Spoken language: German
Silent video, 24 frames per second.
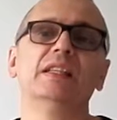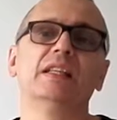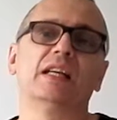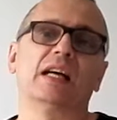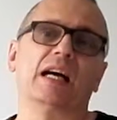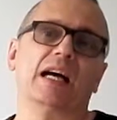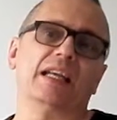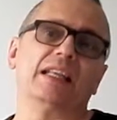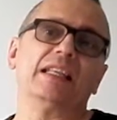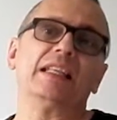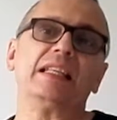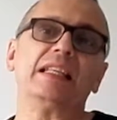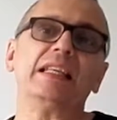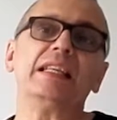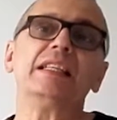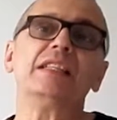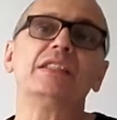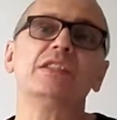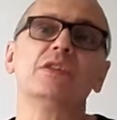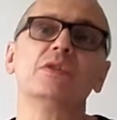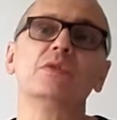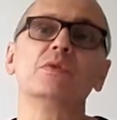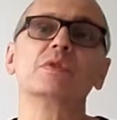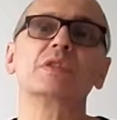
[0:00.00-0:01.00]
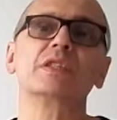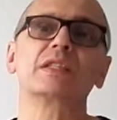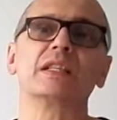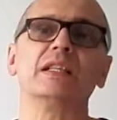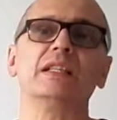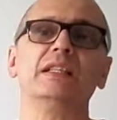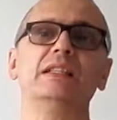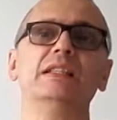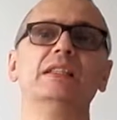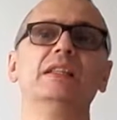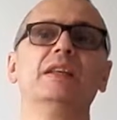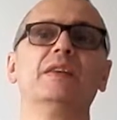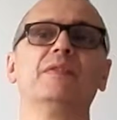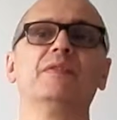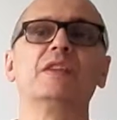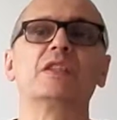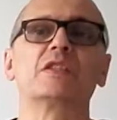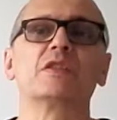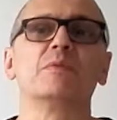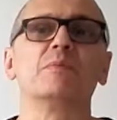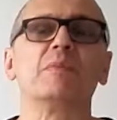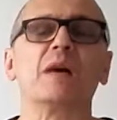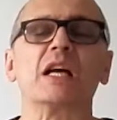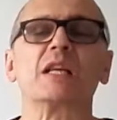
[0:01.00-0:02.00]
ein Lead-User, wie
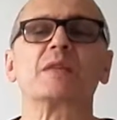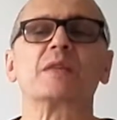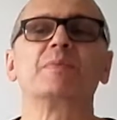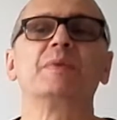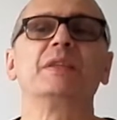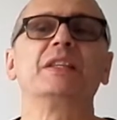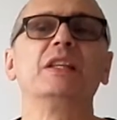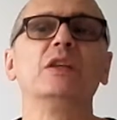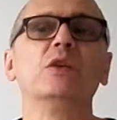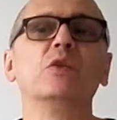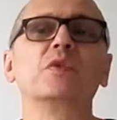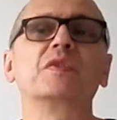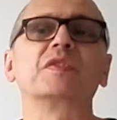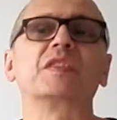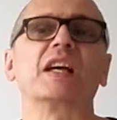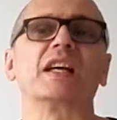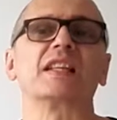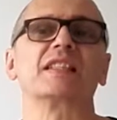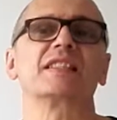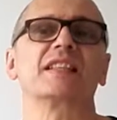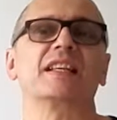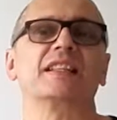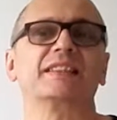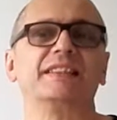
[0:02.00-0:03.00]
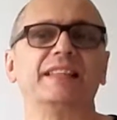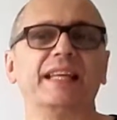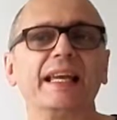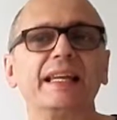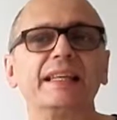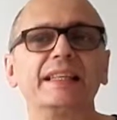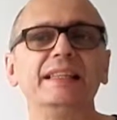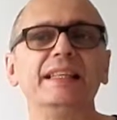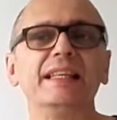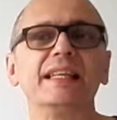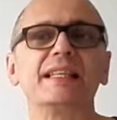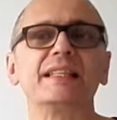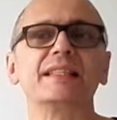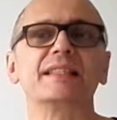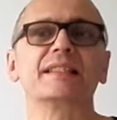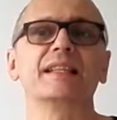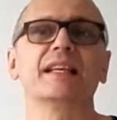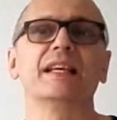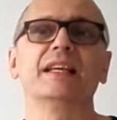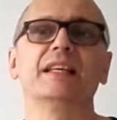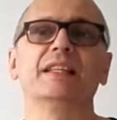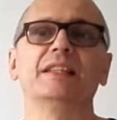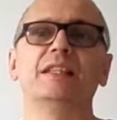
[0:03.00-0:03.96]
zum Beispiel die Lufthansa Technics,